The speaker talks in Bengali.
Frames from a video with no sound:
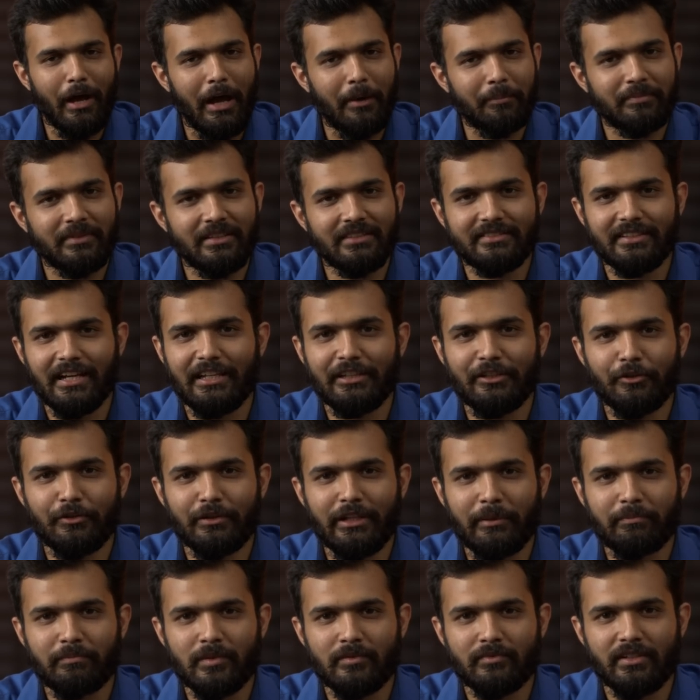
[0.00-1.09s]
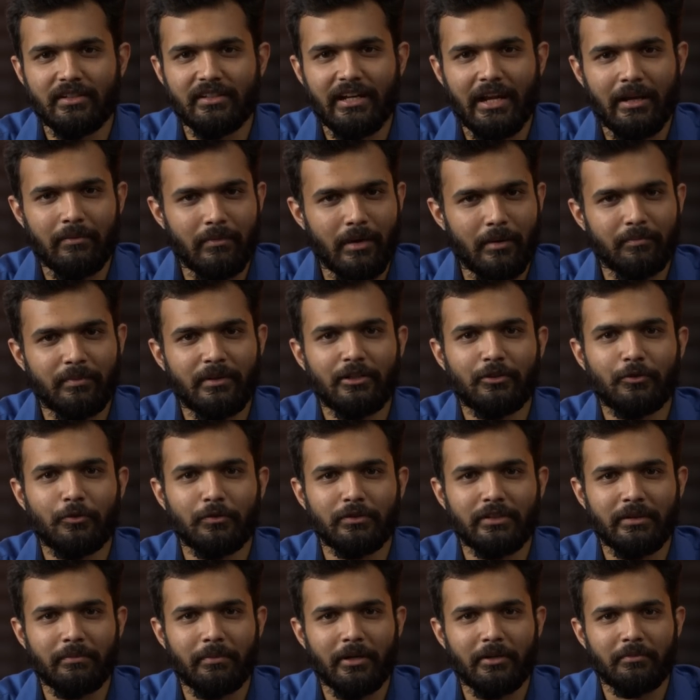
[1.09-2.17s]
আপনি চাইলেও ল্যাপটপটি র্যাম আপগ্রেড
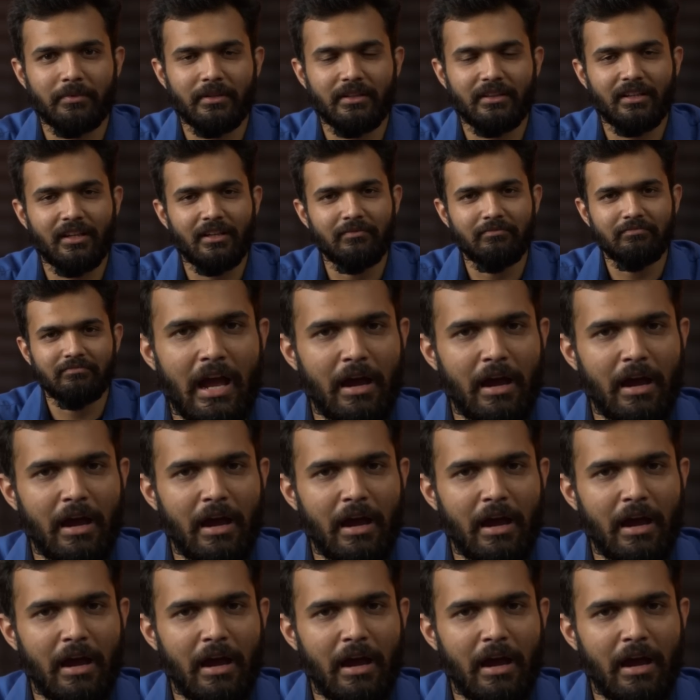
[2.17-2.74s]
করতে পারবেন না